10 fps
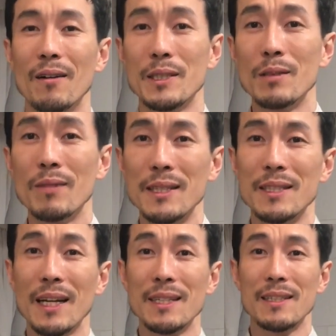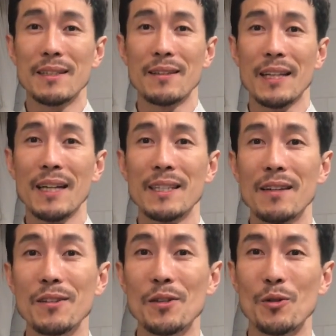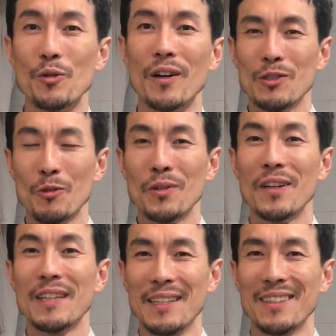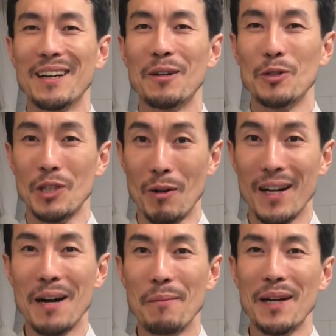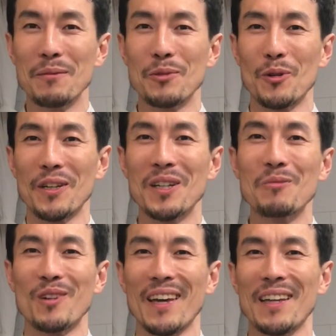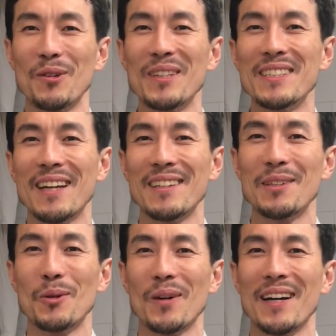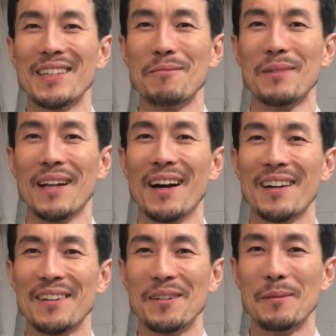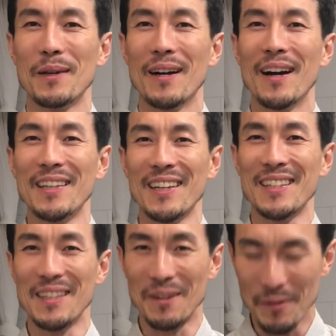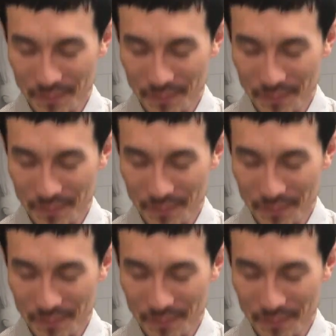어, 지금까지 탱자 채널의 탱자 형이었고요. 좀 더 단정하고 정확한 발음으로 여러분께 또 인사드리도록 하겠습니다. 그럼 안녕히 계세요.